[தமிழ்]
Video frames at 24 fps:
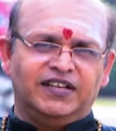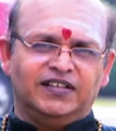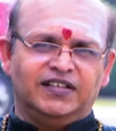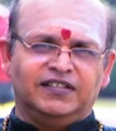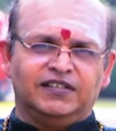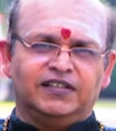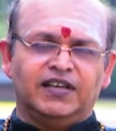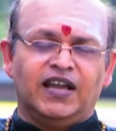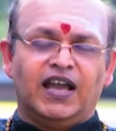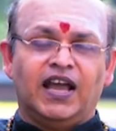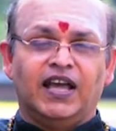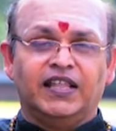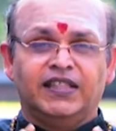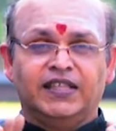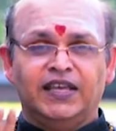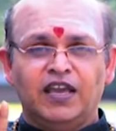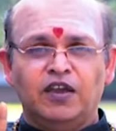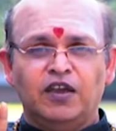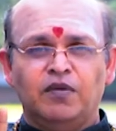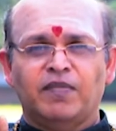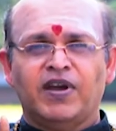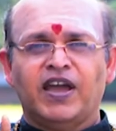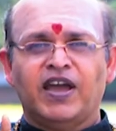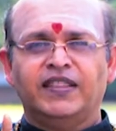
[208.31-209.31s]
இருக்குது அதே
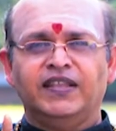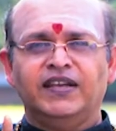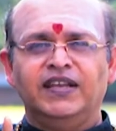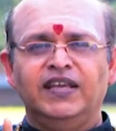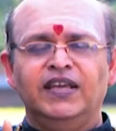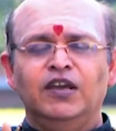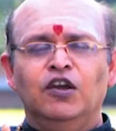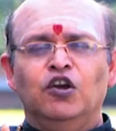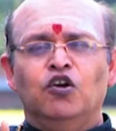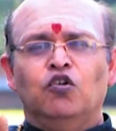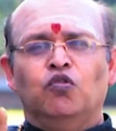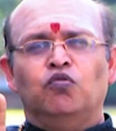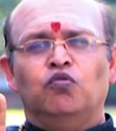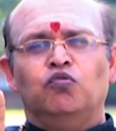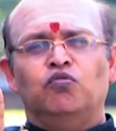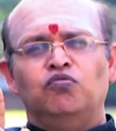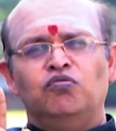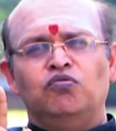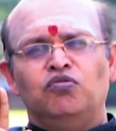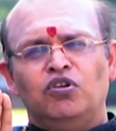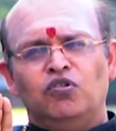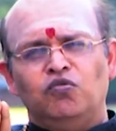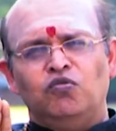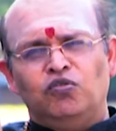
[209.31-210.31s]
மாதிரி
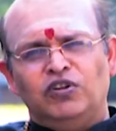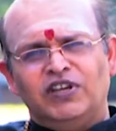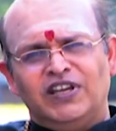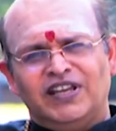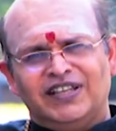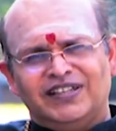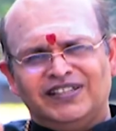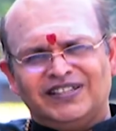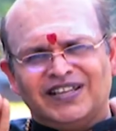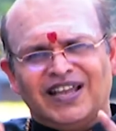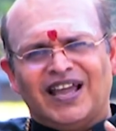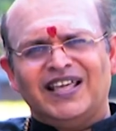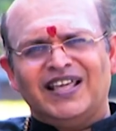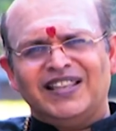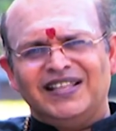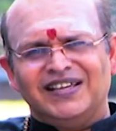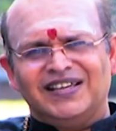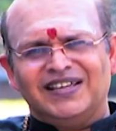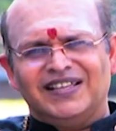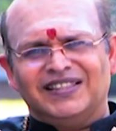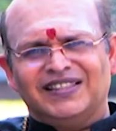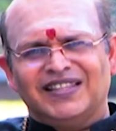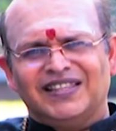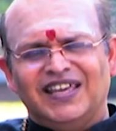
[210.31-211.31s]
உங்களுடைய
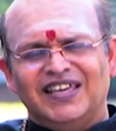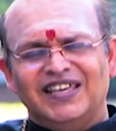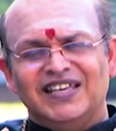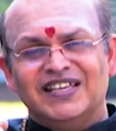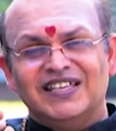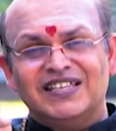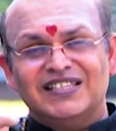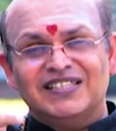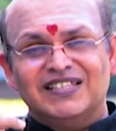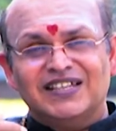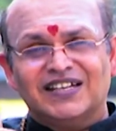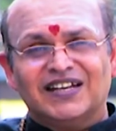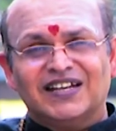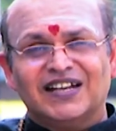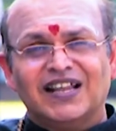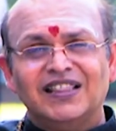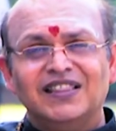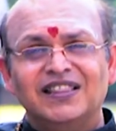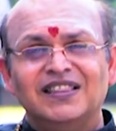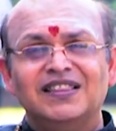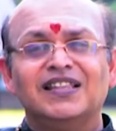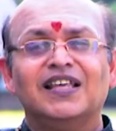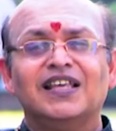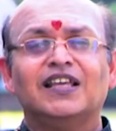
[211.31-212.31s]
ஜாதகத்தை
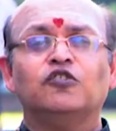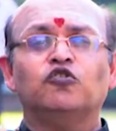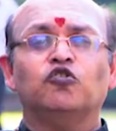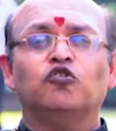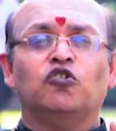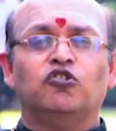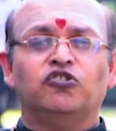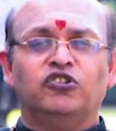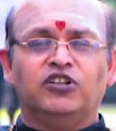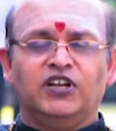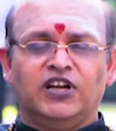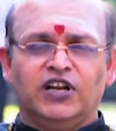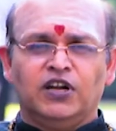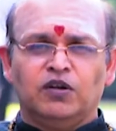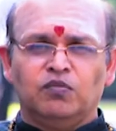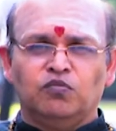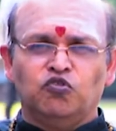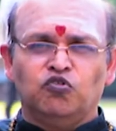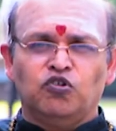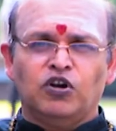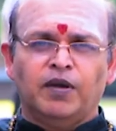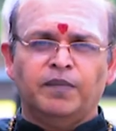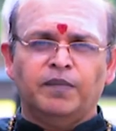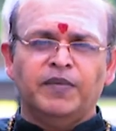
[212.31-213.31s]
சிறந்த ஜோதிடர்
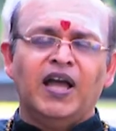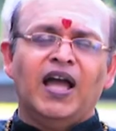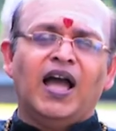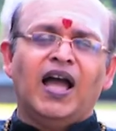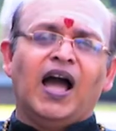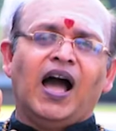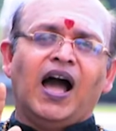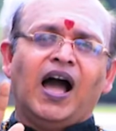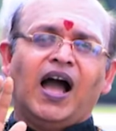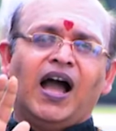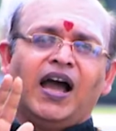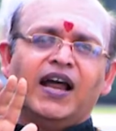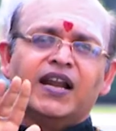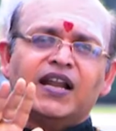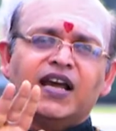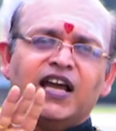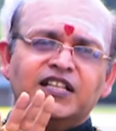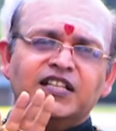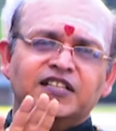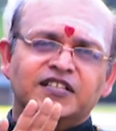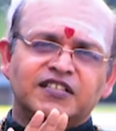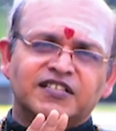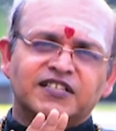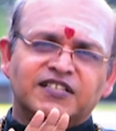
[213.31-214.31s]
மூலம்
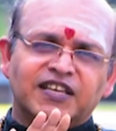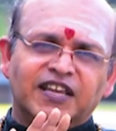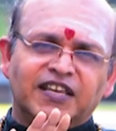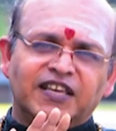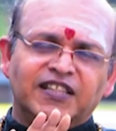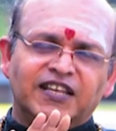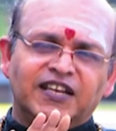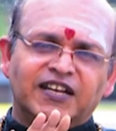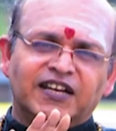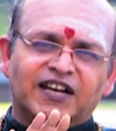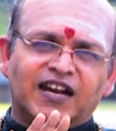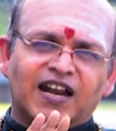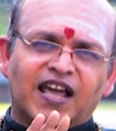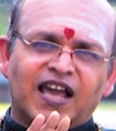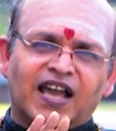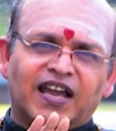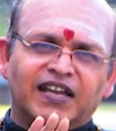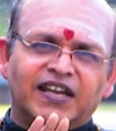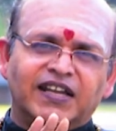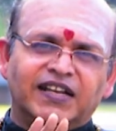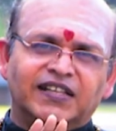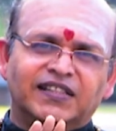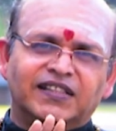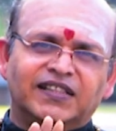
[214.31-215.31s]
ஆராய்ச்சி செய்தீர்களாக
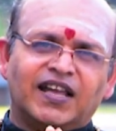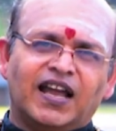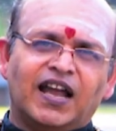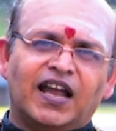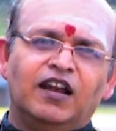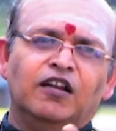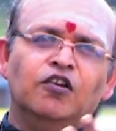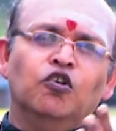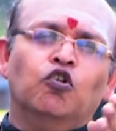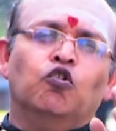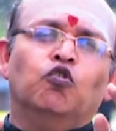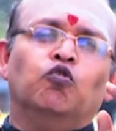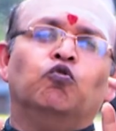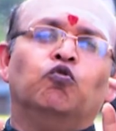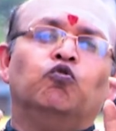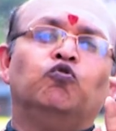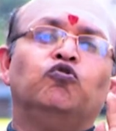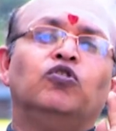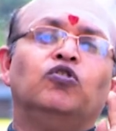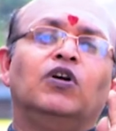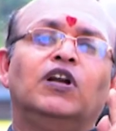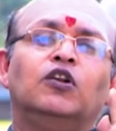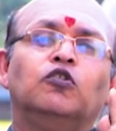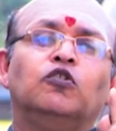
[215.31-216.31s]
இருந்தால்
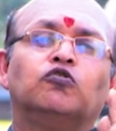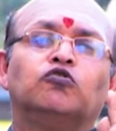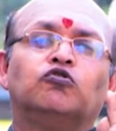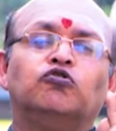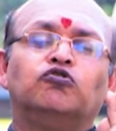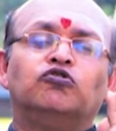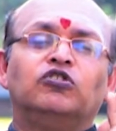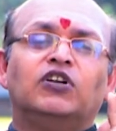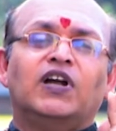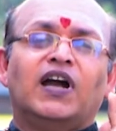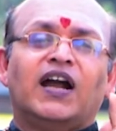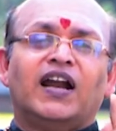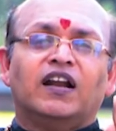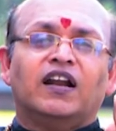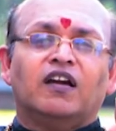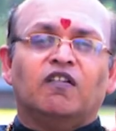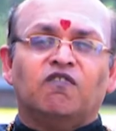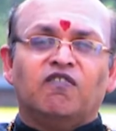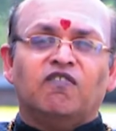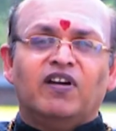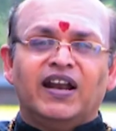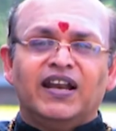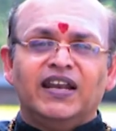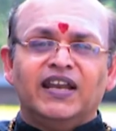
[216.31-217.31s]
உங்களுக்குண்டான
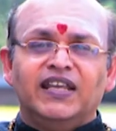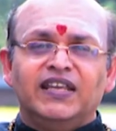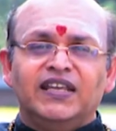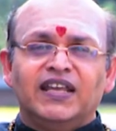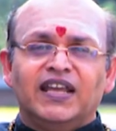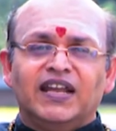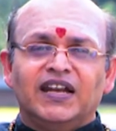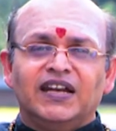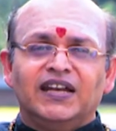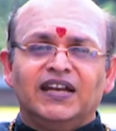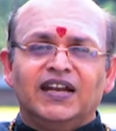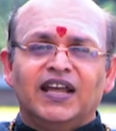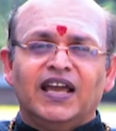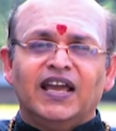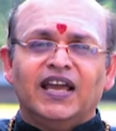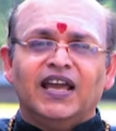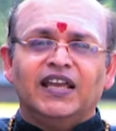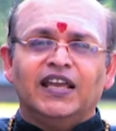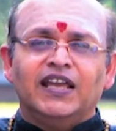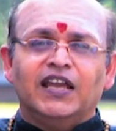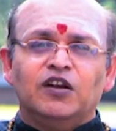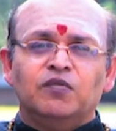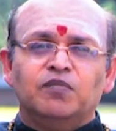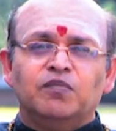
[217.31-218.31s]
வழி என்ன
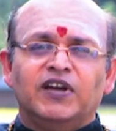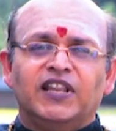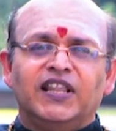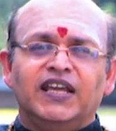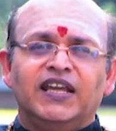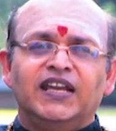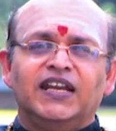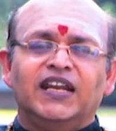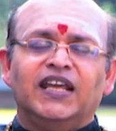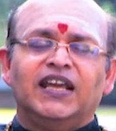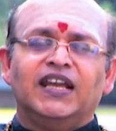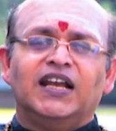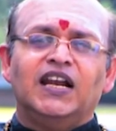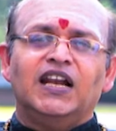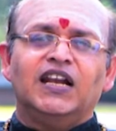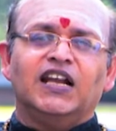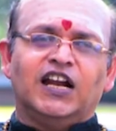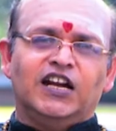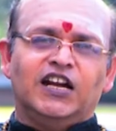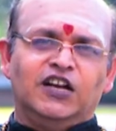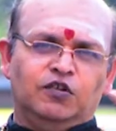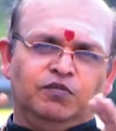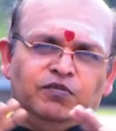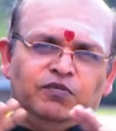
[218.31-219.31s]
என்பதை நீங்கள்
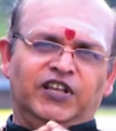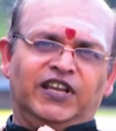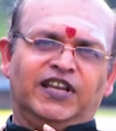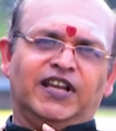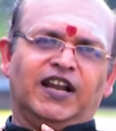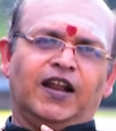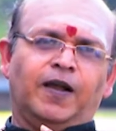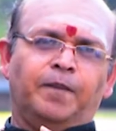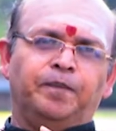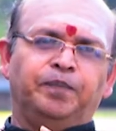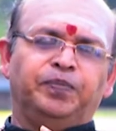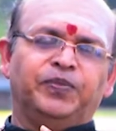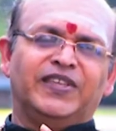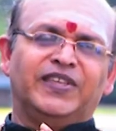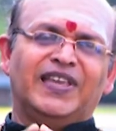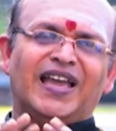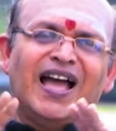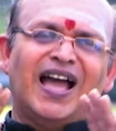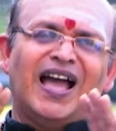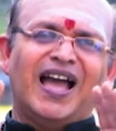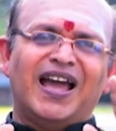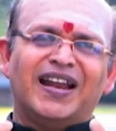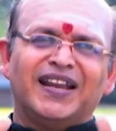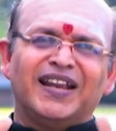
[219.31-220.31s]
கண்டுபிடிக்கலாம்
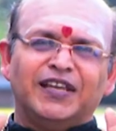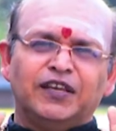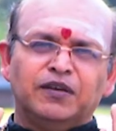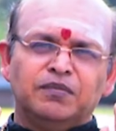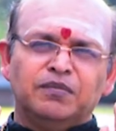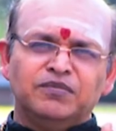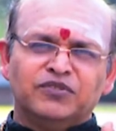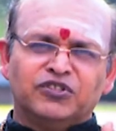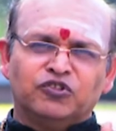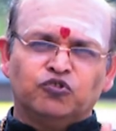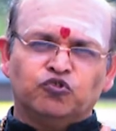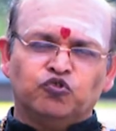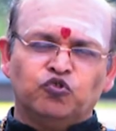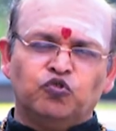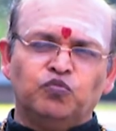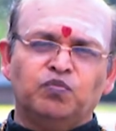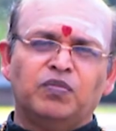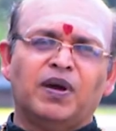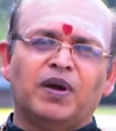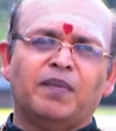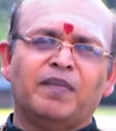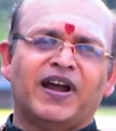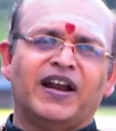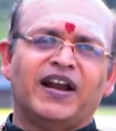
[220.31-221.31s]
யாரையும்
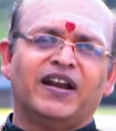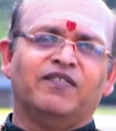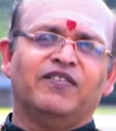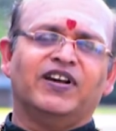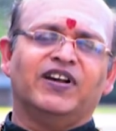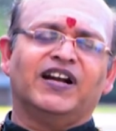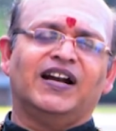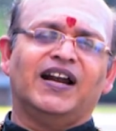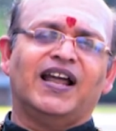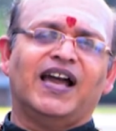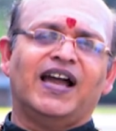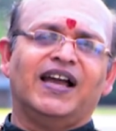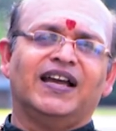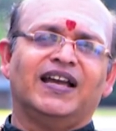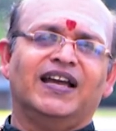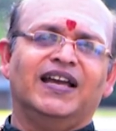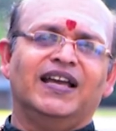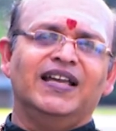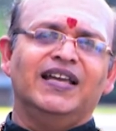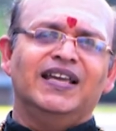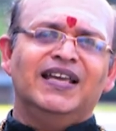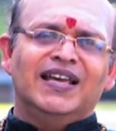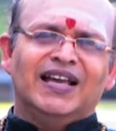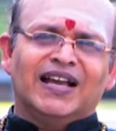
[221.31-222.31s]
துன்பமானவர்களாக
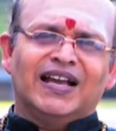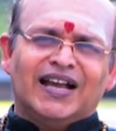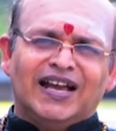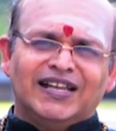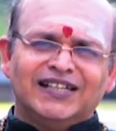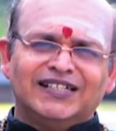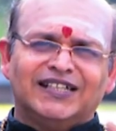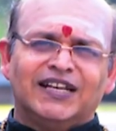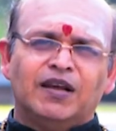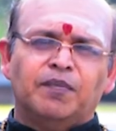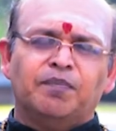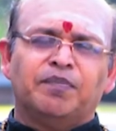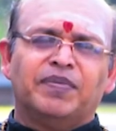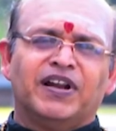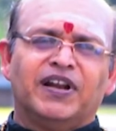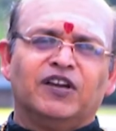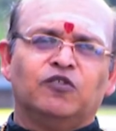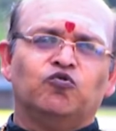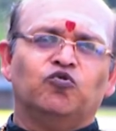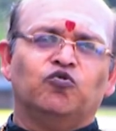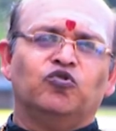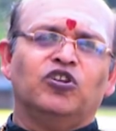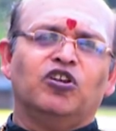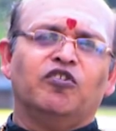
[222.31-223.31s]

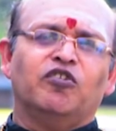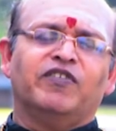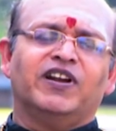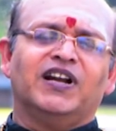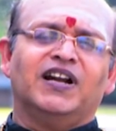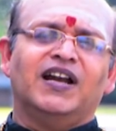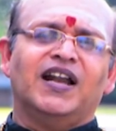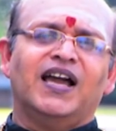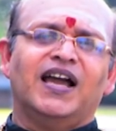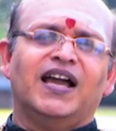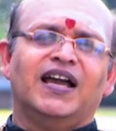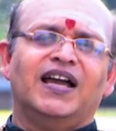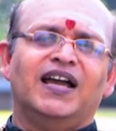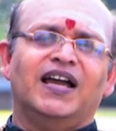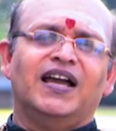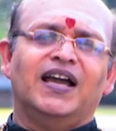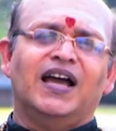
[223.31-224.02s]
கஷ்டப்படக்கூடியவர்களாக